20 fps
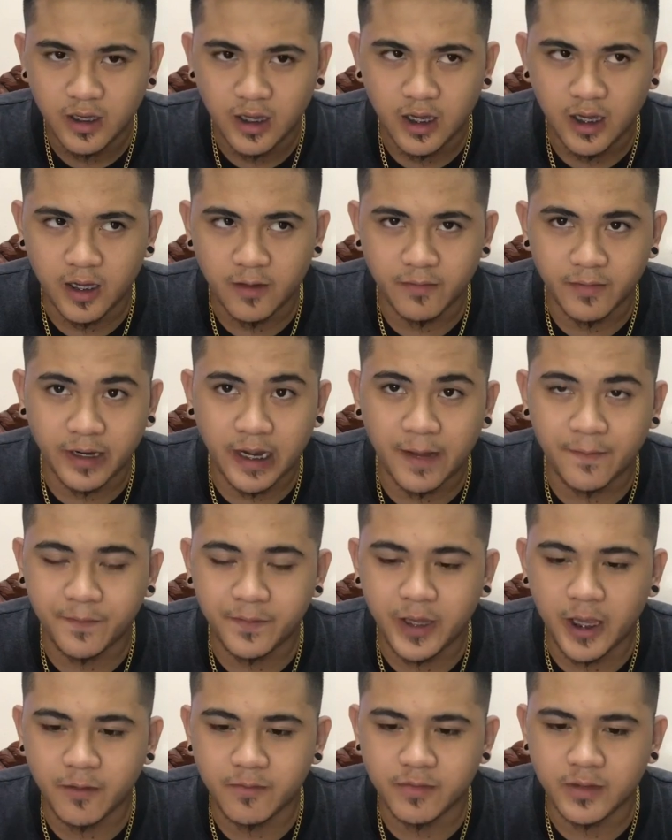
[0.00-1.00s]
um, rap
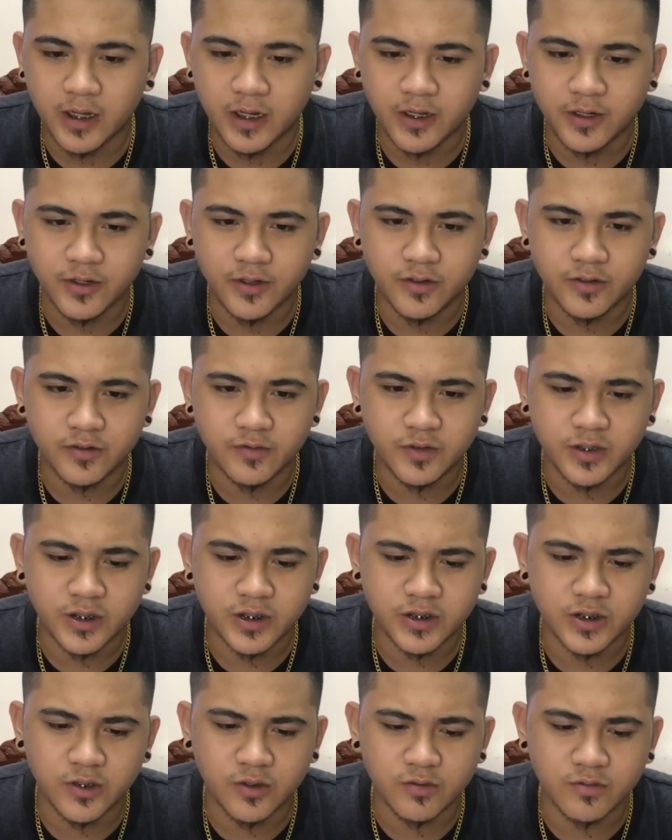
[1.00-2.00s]
game nila noon which
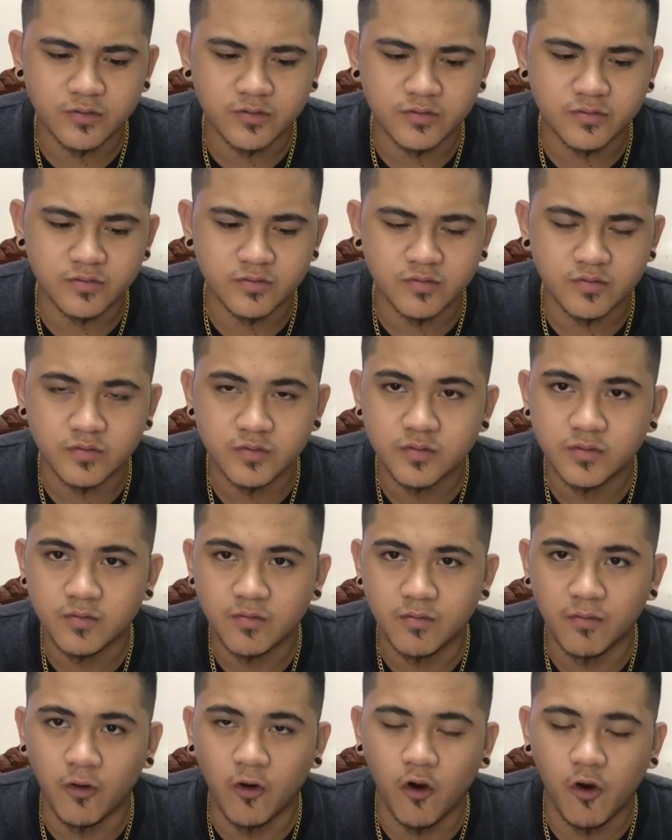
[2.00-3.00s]
is yung
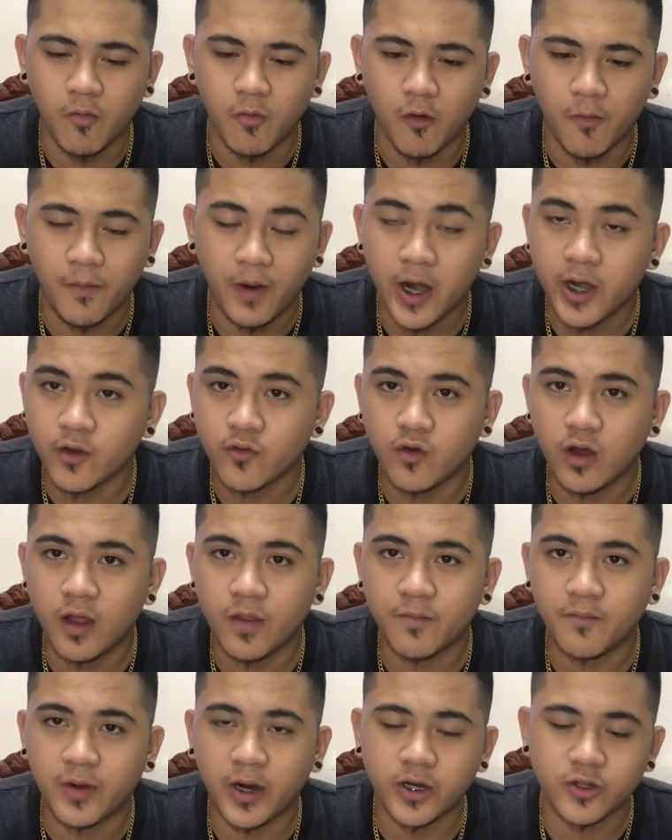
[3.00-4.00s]
Bobo part
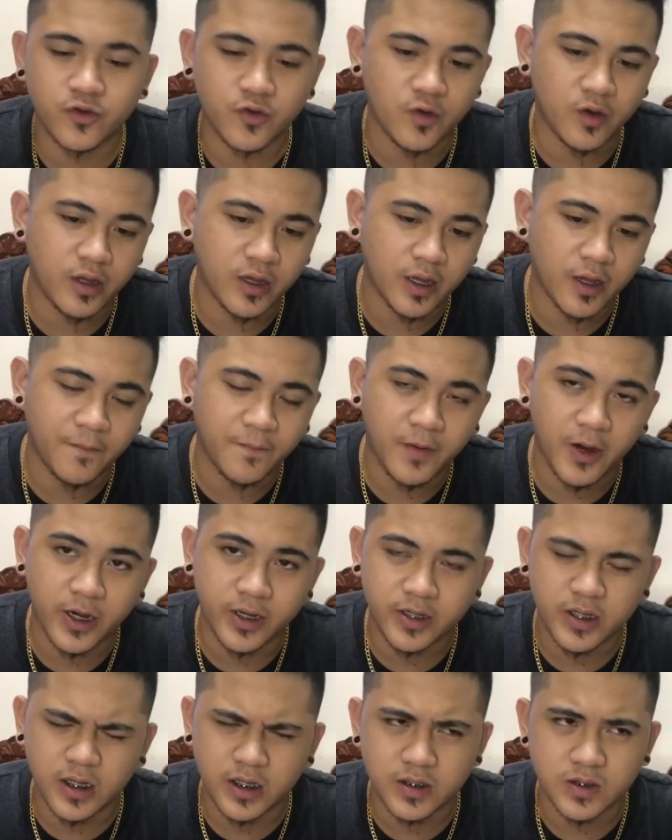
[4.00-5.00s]
1, part 2 hanggang part
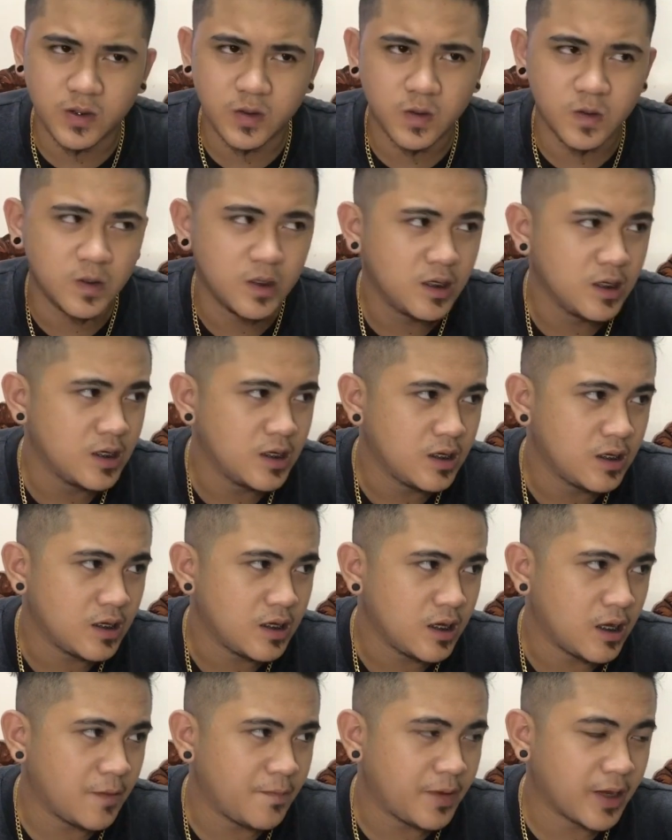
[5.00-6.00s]
3. So
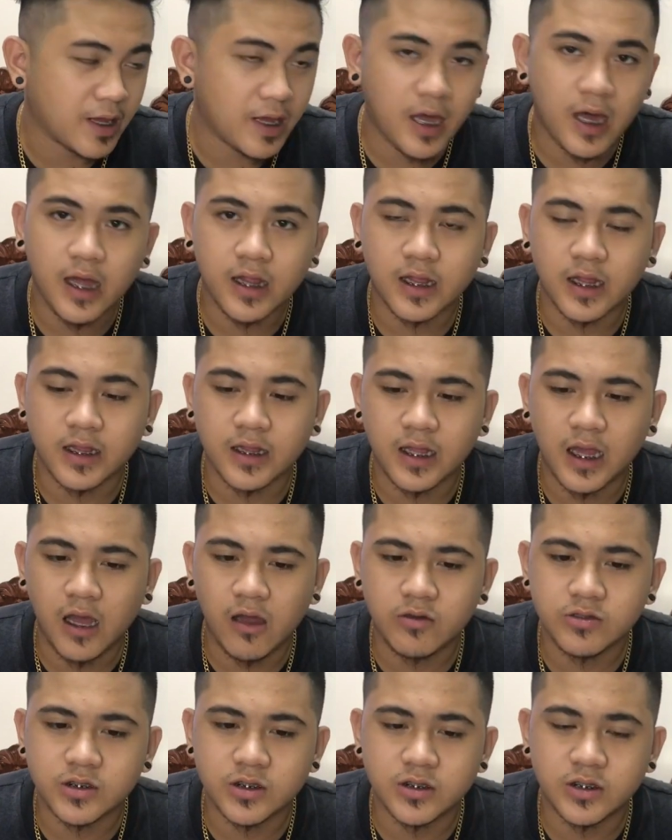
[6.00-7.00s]
ang
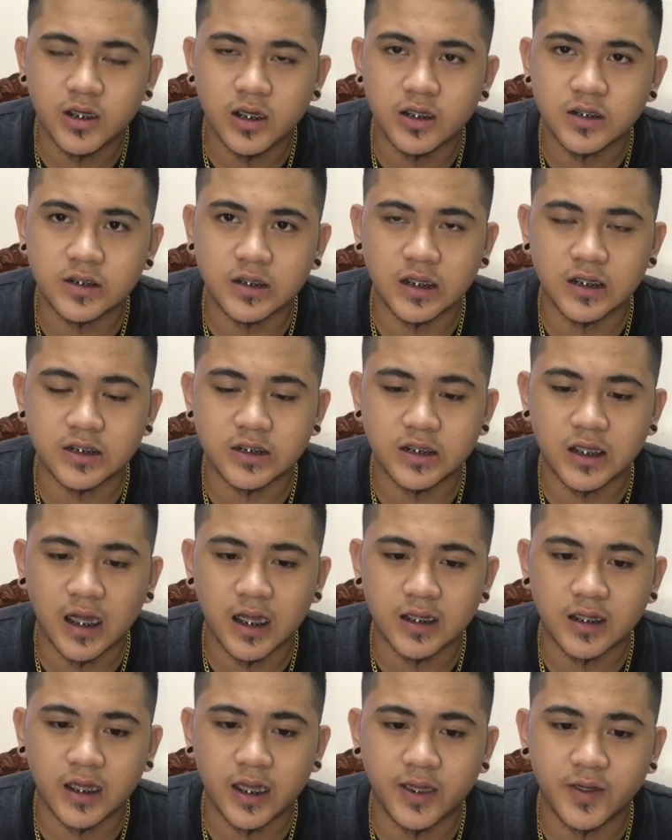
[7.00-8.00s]
pagkakatanda ko si Jay Skills
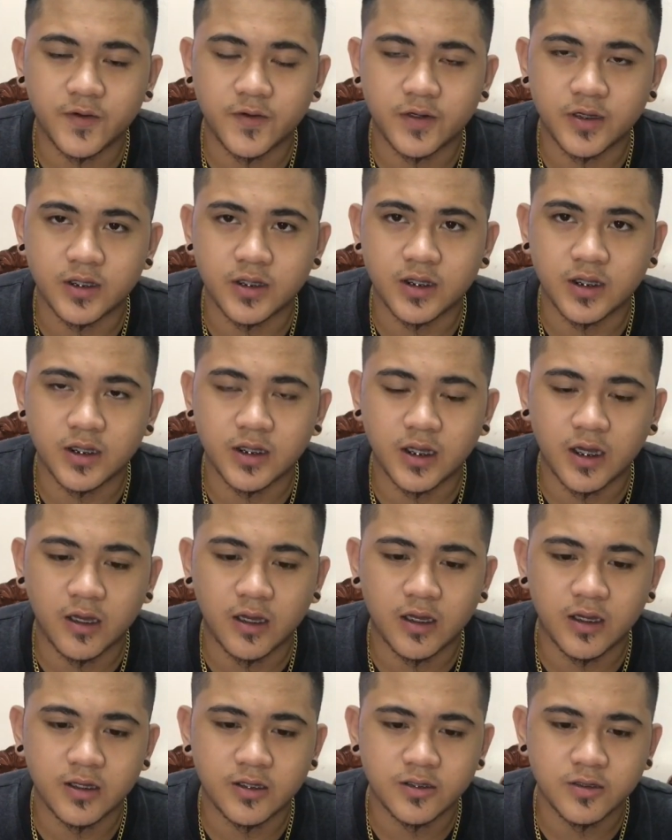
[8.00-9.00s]
yata yung hindi
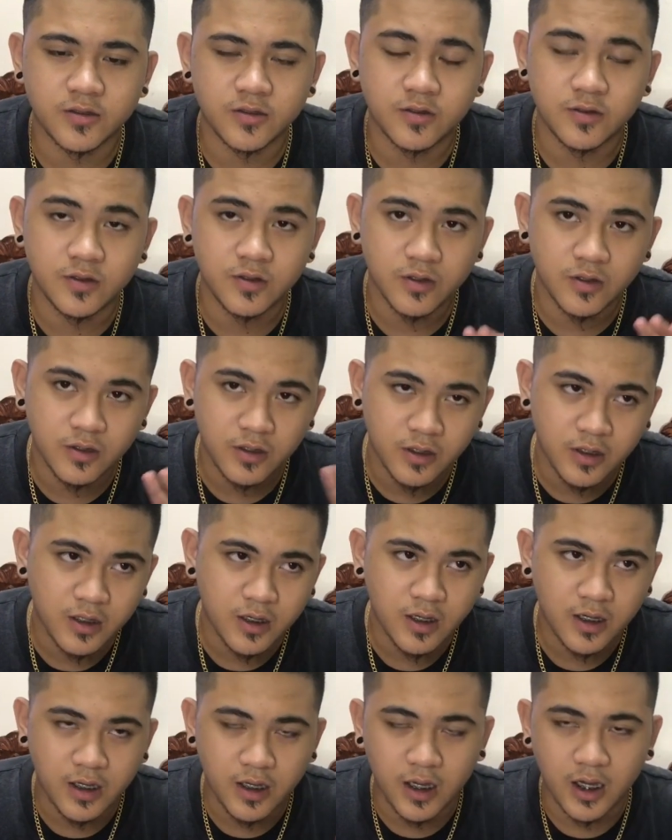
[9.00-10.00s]
na
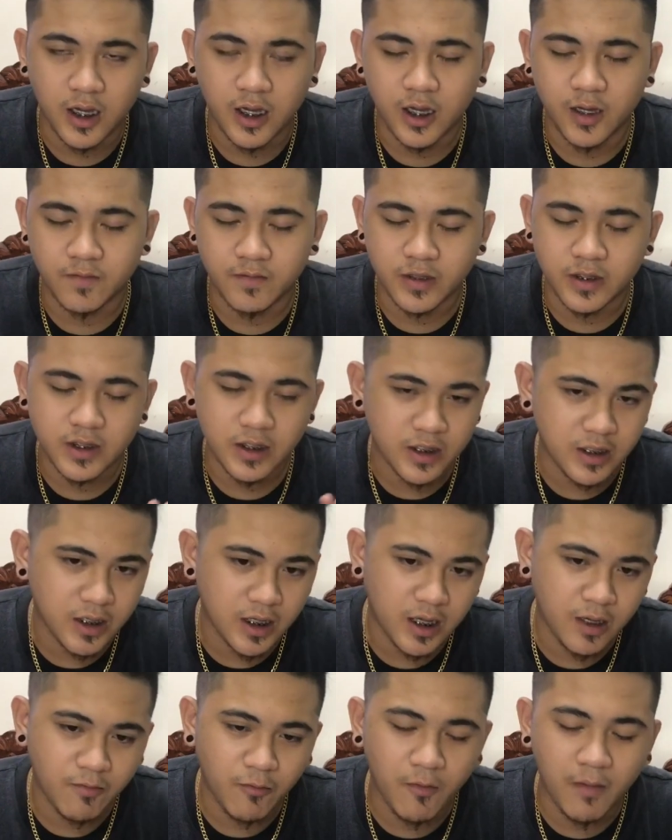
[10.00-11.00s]
um, hindi
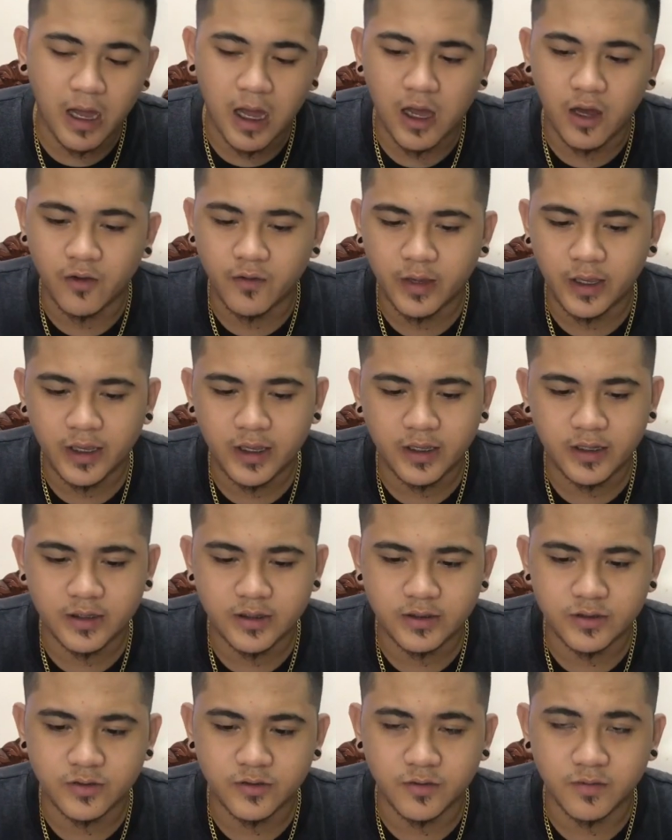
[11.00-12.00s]
na bumawi
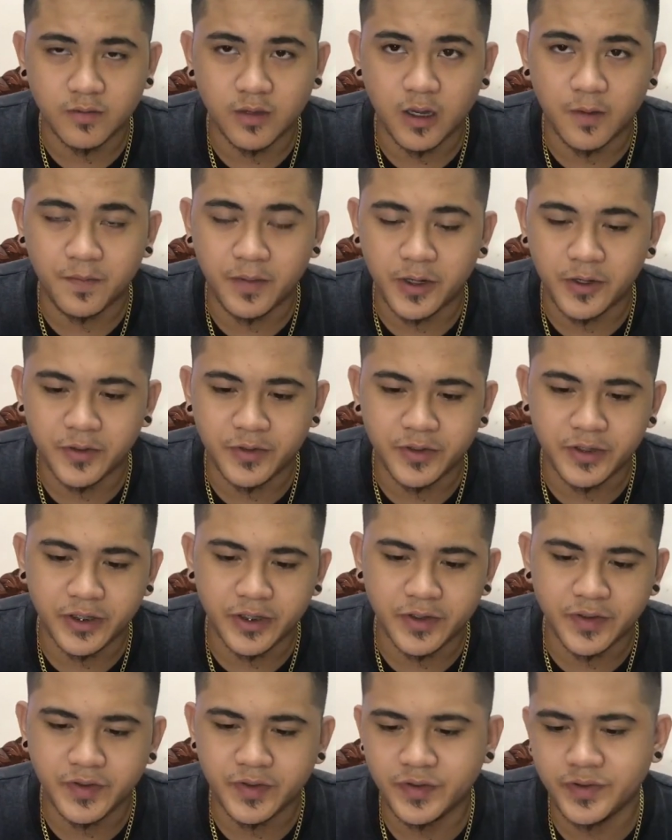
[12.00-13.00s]
nung mga panahon na
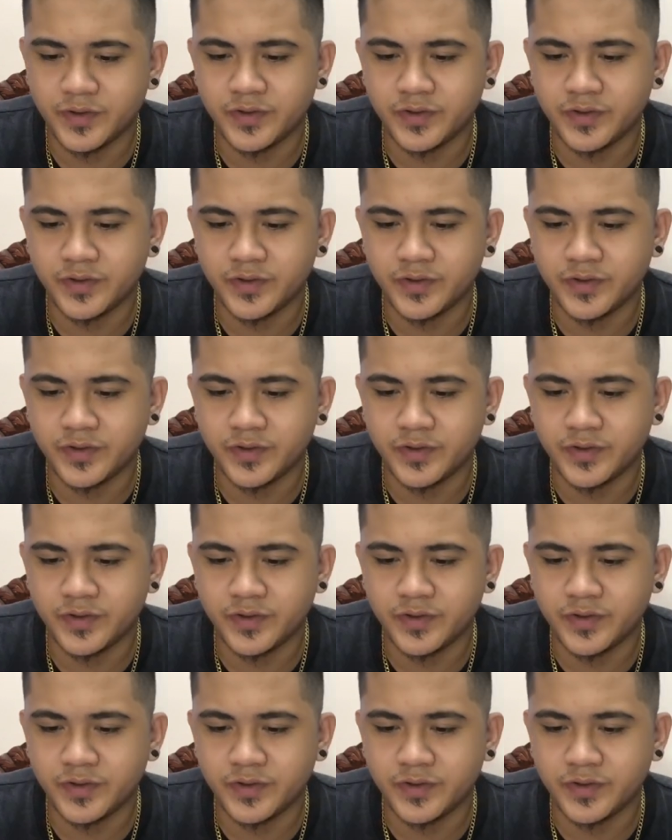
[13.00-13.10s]
yun.